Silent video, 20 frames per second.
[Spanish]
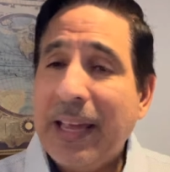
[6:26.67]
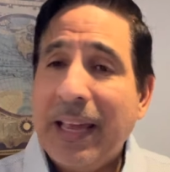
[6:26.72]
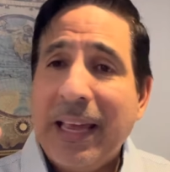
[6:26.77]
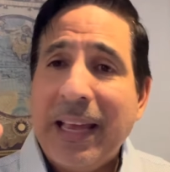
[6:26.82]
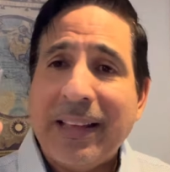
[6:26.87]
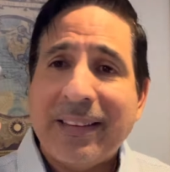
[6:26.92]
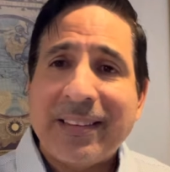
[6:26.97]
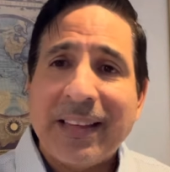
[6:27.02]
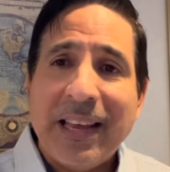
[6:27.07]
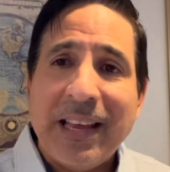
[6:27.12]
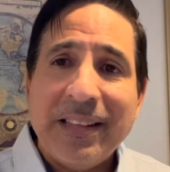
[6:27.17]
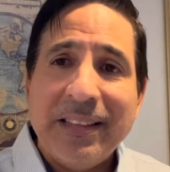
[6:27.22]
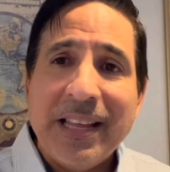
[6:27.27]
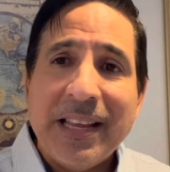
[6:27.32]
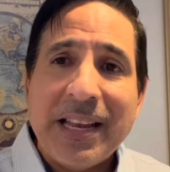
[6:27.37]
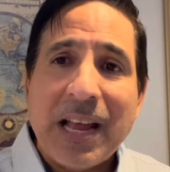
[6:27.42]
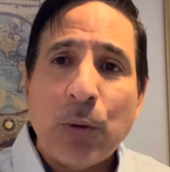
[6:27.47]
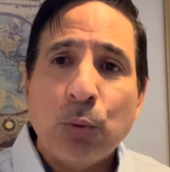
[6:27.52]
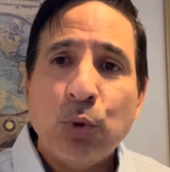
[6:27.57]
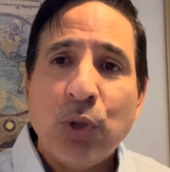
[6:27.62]
es el
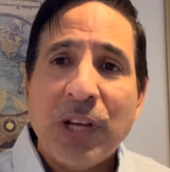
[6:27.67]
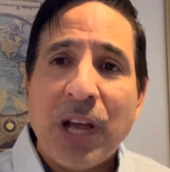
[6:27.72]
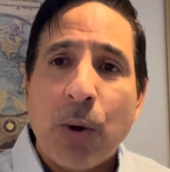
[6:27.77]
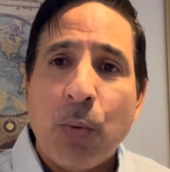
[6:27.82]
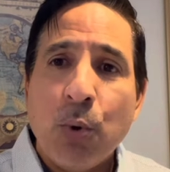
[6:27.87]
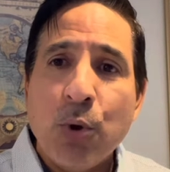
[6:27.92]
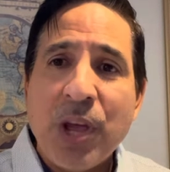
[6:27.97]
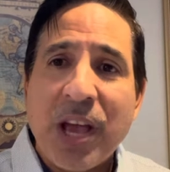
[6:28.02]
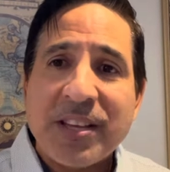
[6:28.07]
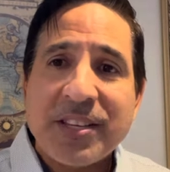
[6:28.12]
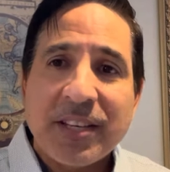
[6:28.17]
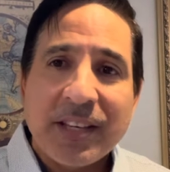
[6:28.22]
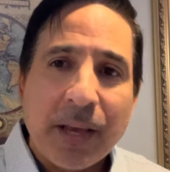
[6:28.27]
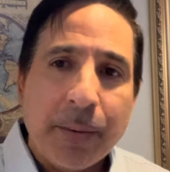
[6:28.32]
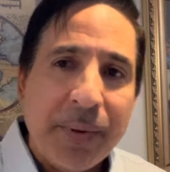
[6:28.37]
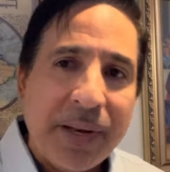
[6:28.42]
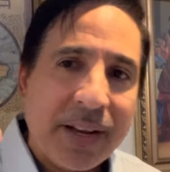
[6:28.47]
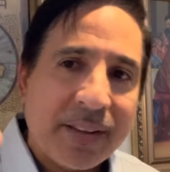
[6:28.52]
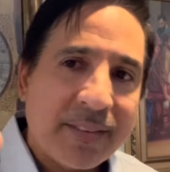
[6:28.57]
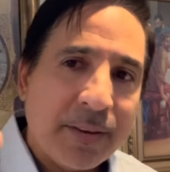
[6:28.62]
de Náutica Voyage, que
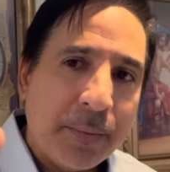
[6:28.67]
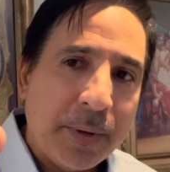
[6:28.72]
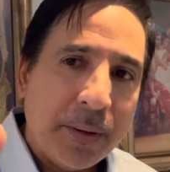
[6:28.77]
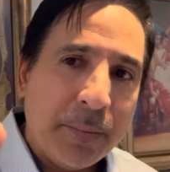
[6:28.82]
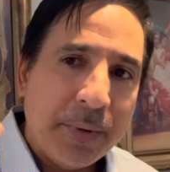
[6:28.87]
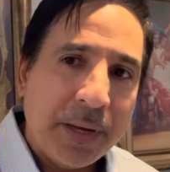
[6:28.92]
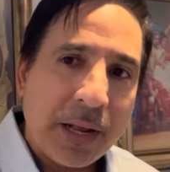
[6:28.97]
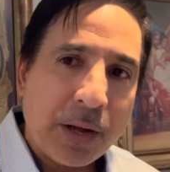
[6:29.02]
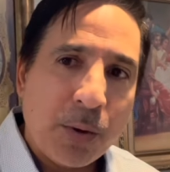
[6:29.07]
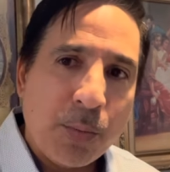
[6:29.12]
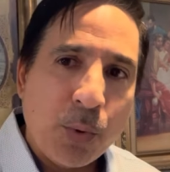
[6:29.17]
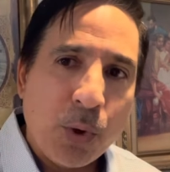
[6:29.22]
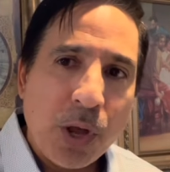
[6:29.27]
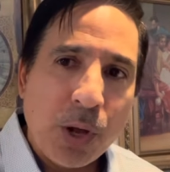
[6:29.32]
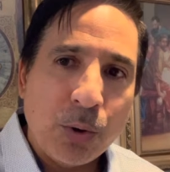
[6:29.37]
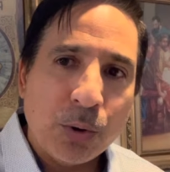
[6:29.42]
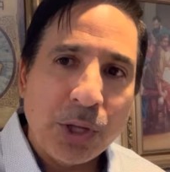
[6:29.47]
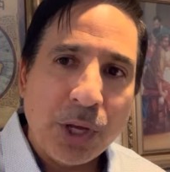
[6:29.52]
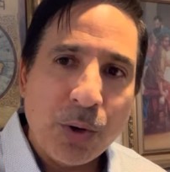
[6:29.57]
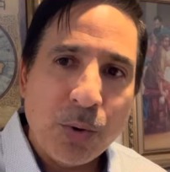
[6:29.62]
mira, se me, mira como ya
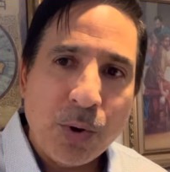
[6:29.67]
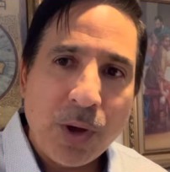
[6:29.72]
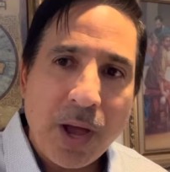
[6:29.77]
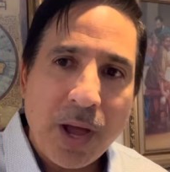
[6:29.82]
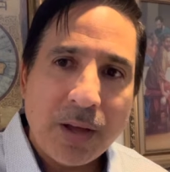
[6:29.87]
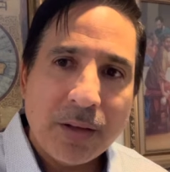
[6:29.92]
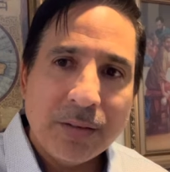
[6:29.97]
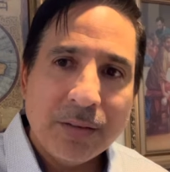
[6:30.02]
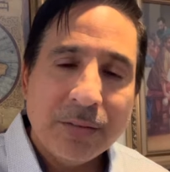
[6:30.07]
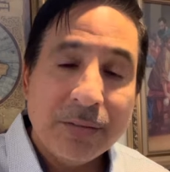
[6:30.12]
lo tengo ya.